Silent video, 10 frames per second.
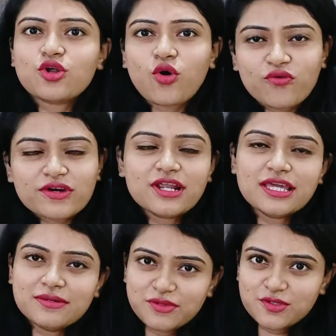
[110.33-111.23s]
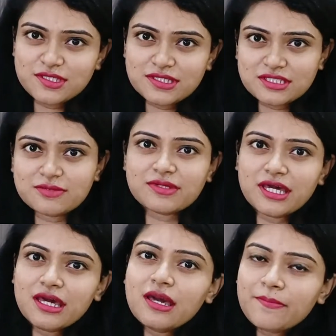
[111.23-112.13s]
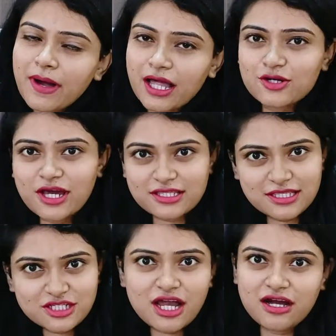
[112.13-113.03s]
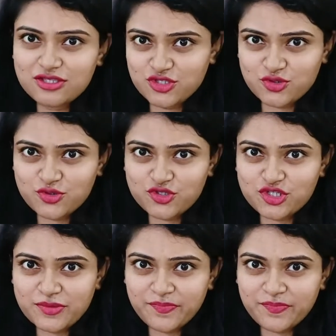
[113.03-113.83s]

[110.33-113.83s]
ওভারঅল ইমিউন সিস্টেমকে ভালো রাখতে সাহায্য করছে